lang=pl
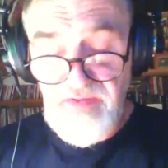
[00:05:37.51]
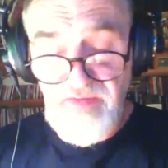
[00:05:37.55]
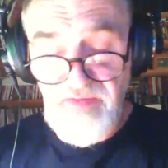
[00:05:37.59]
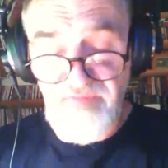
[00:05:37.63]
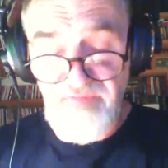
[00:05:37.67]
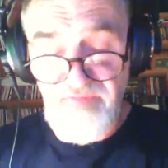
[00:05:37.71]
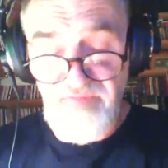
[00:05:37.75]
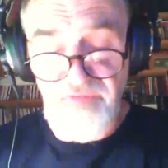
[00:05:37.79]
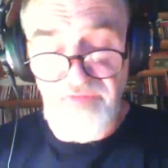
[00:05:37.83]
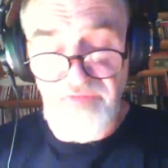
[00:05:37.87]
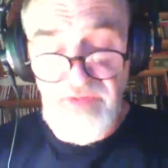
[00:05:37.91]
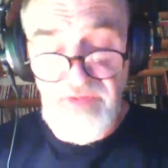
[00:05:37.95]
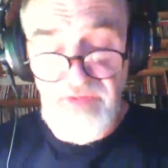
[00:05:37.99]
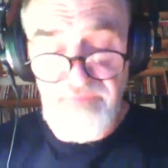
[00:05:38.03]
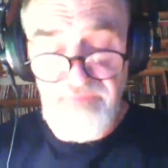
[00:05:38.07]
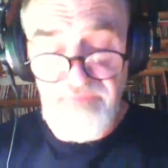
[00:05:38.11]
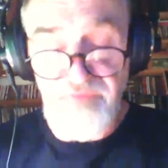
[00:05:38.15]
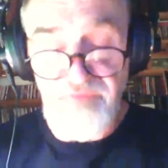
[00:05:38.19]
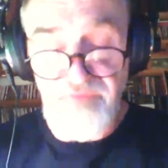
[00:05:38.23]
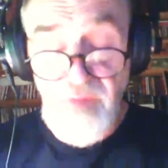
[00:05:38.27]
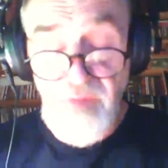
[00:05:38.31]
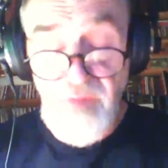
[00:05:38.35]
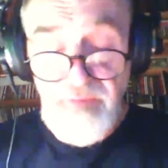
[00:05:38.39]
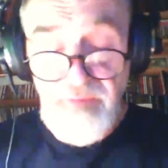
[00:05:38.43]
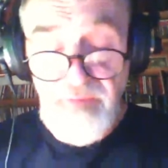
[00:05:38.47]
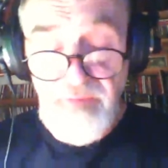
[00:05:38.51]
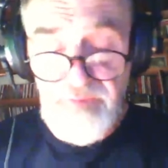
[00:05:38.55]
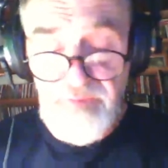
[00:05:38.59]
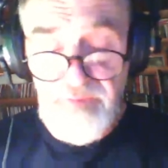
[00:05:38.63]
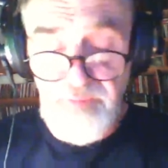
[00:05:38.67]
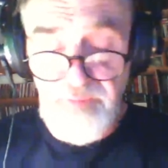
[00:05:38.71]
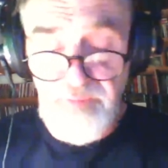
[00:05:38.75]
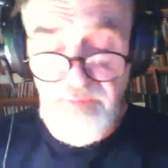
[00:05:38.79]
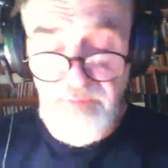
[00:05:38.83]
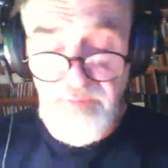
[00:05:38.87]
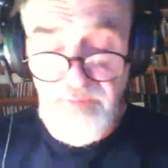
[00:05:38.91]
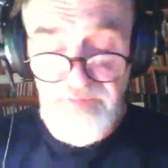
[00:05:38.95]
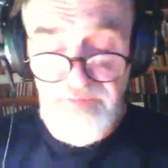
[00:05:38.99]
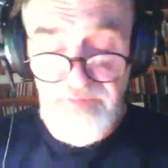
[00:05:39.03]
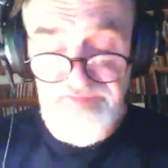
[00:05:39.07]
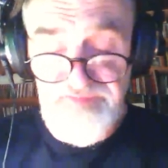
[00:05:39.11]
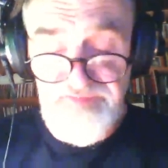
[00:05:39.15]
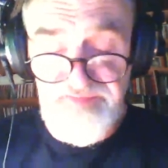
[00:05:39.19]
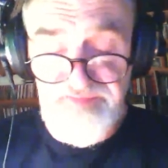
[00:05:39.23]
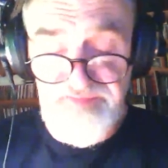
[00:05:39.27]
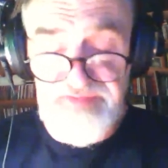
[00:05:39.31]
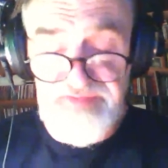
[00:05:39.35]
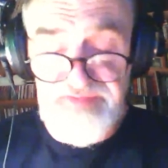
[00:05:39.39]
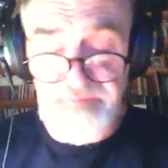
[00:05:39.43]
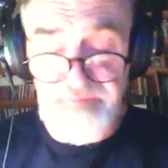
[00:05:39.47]
Wola, wołałem o
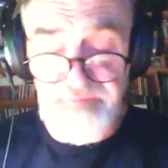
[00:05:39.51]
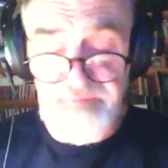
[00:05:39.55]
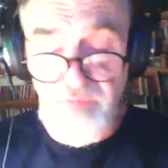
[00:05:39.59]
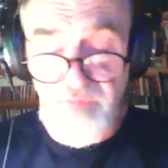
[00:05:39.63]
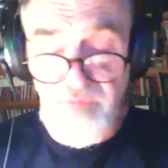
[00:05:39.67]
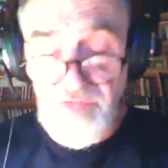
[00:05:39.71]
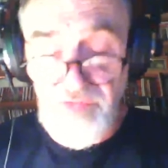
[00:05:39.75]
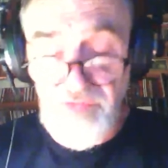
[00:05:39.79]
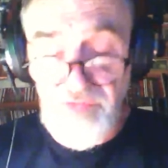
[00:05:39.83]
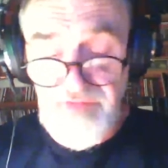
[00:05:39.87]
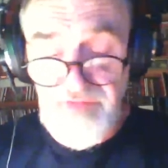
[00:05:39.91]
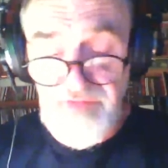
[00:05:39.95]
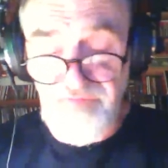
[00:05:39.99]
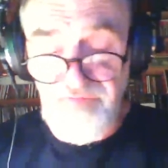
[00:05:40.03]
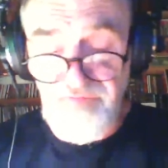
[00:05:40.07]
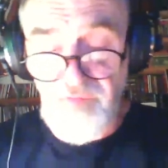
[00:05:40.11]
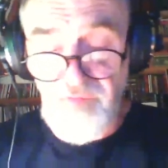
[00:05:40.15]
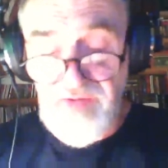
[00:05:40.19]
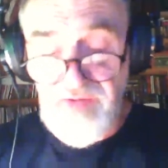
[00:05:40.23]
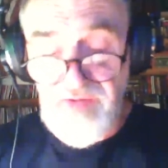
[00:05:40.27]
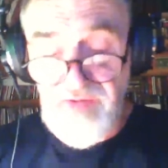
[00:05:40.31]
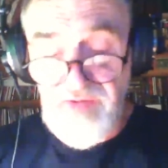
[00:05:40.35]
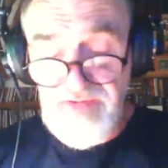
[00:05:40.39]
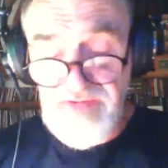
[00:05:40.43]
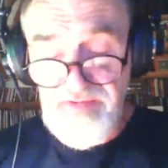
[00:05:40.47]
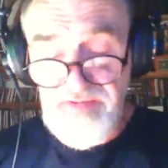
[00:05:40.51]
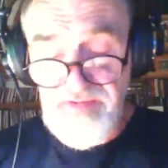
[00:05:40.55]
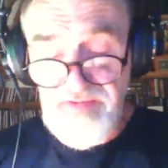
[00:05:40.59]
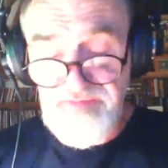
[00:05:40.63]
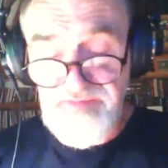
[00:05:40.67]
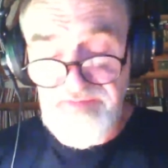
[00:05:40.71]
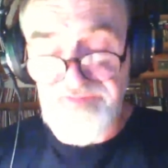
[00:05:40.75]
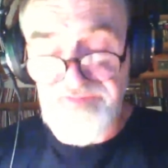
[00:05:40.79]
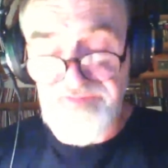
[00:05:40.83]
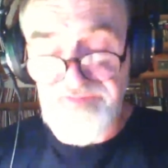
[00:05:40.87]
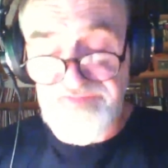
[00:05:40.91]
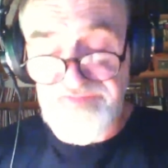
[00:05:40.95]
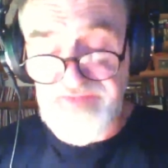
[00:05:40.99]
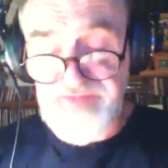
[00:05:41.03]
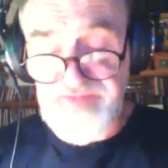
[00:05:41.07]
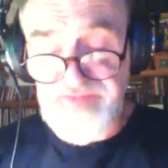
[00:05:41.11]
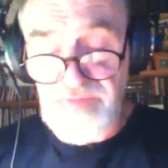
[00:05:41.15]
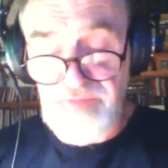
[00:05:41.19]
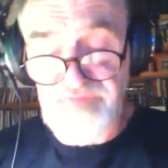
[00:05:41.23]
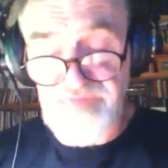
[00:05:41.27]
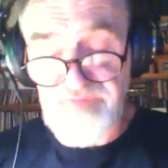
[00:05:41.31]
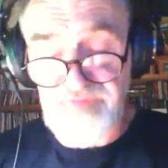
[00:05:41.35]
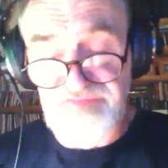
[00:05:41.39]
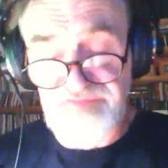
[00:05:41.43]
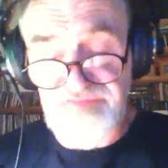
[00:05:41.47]
pomoc i moje wołania
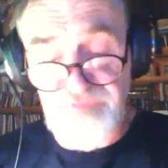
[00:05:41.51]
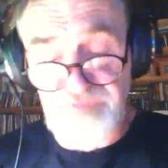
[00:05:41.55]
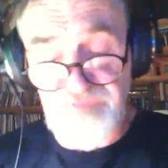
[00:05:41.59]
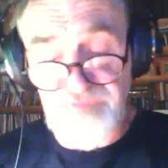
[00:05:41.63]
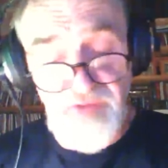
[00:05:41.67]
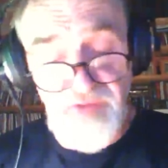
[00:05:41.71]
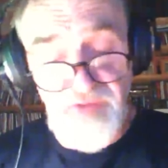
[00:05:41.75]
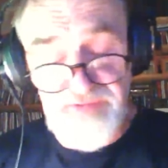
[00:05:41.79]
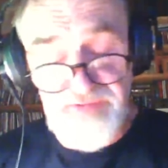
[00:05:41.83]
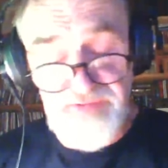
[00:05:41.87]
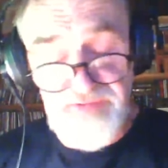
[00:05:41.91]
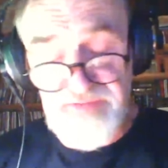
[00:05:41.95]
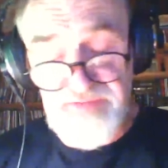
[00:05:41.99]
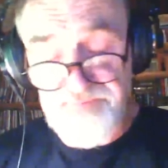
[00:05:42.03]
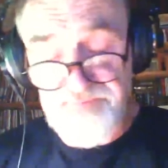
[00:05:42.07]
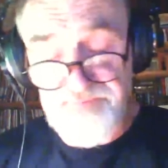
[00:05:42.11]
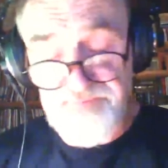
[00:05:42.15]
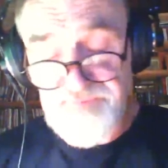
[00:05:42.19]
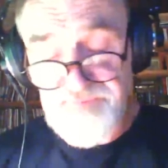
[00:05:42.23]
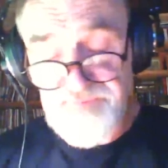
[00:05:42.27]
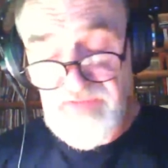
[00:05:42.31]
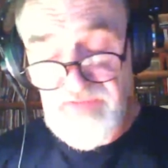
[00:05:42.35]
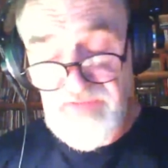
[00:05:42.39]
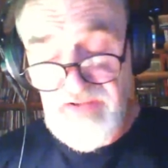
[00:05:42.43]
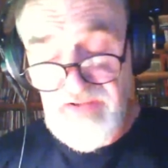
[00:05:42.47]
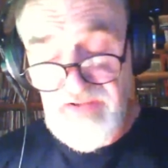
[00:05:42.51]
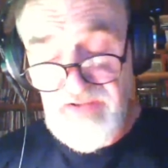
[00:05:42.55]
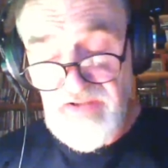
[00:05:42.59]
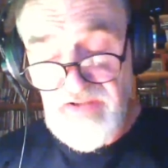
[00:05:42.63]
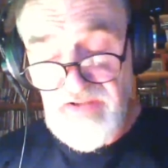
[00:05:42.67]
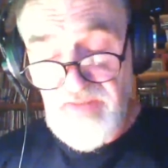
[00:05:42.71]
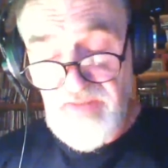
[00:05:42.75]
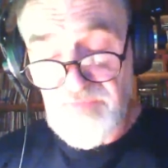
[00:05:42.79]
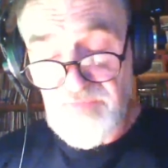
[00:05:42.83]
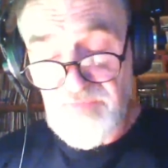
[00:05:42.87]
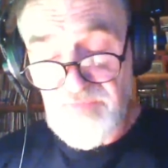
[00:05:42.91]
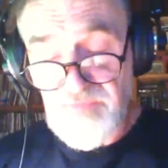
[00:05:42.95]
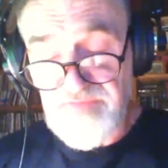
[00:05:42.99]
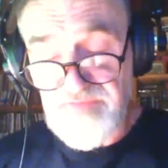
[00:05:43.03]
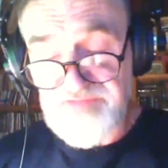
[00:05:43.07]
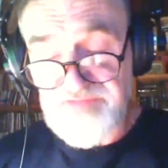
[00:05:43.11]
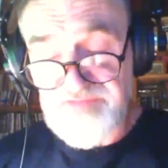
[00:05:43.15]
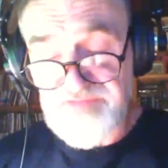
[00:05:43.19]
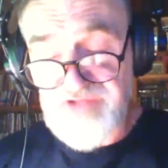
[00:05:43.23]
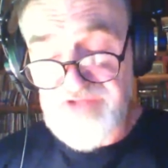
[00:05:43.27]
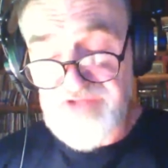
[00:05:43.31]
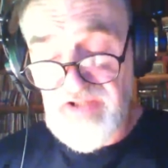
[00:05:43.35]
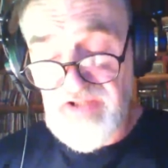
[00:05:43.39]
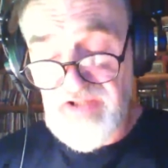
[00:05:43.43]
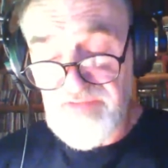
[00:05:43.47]
zostały wysłuchane,
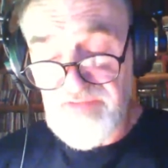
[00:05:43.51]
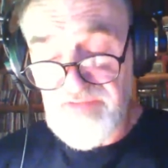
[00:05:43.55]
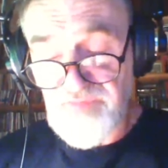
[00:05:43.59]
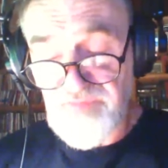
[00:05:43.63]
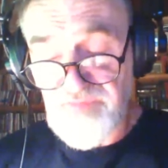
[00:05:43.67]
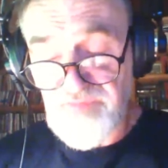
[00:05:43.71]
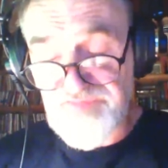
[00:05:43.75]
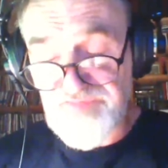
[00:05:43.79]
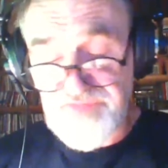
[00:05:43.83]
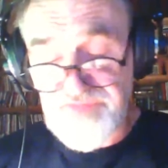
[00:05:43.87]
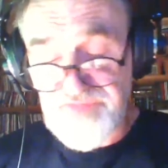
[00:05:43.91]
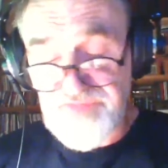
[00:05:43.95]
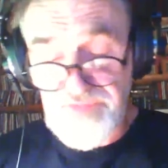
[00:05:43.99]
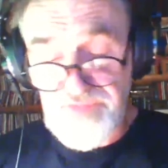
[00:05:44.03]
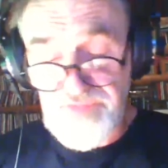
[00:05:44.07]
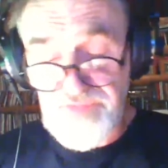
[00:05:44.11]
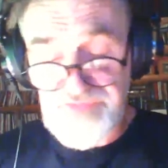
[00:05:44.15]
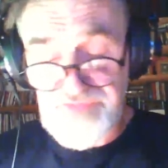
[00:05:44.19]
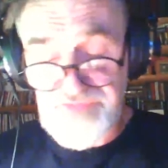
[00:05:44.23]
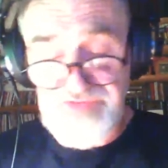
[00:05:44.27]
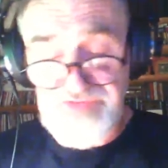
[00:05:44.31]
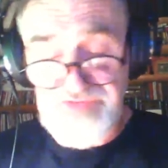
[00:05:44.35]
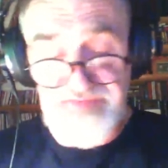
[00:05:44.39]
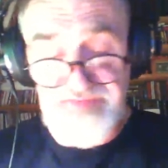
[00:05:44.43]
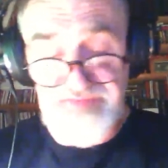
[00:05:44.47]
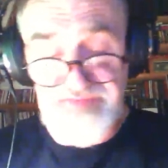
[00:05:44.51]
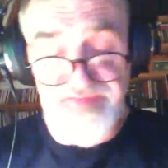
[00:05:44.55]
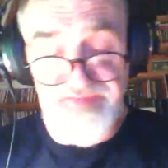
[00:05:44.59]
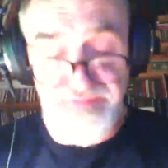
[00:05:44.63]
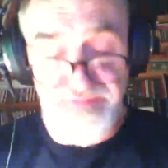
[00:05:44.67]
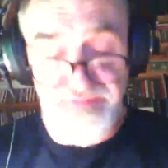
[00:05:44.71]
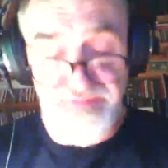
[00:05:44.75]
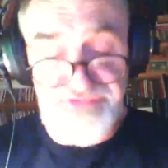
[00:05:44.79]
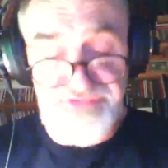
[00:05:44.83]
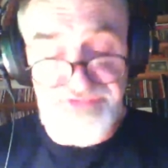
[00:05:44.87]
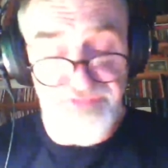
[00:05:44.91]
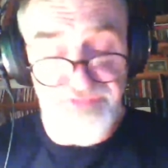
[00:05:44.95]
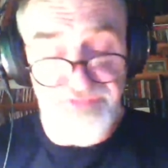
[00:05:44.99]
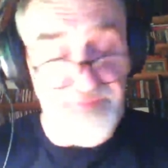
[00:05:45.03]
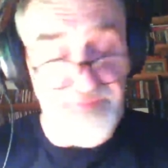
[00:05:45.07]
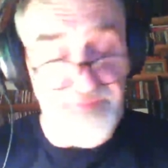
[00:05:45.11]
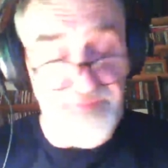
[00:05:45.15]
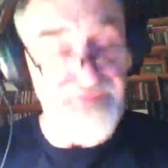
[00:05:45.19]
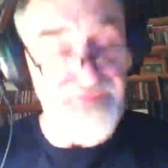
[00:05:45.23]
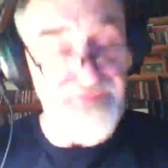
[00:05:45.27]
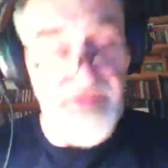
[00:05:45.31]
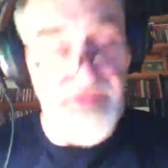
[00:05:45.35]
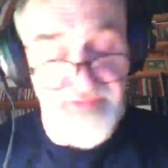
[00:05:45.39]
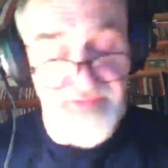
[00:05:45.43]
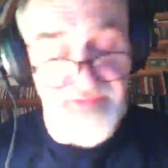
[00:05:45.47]
ponieważ anioł stróż zawsze
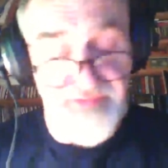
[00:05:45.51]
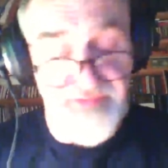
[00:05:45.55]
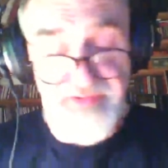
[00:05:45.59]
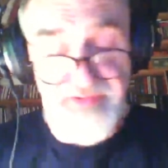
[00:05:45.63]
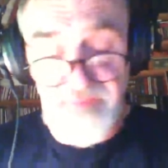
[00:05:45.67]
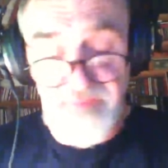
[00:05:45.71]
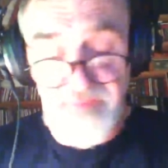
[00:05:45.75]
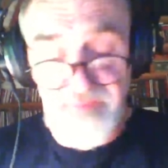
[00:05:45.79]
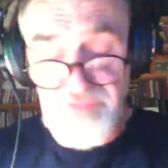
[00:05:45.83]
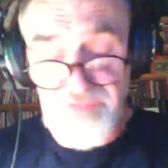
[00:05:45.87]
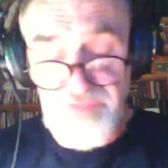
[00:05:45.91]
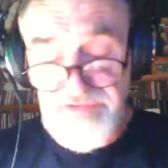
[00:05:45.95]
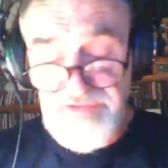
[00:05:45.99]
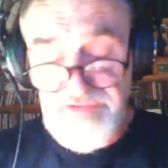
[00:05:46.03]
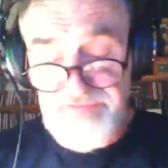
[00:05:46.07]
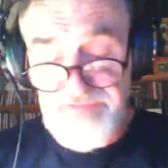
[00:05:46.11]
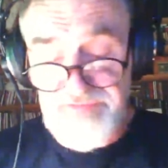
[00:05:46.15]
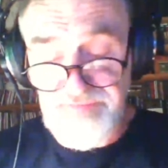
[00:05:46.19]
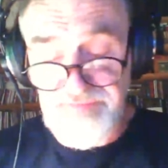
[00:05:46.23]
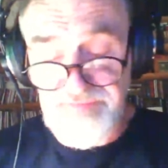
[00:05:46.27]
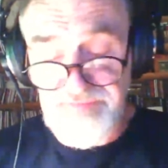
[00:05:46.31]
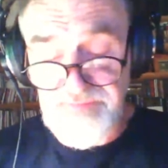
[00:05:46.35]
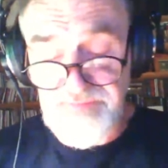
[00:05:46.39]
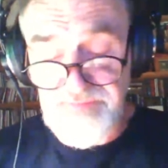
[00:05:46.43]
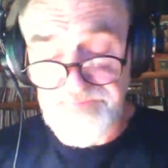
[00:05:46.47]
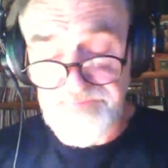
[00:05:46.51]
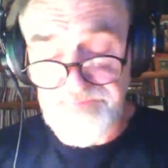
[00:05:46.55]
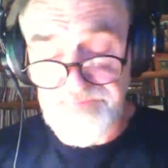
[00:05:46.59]
odpowiada na modlitwy.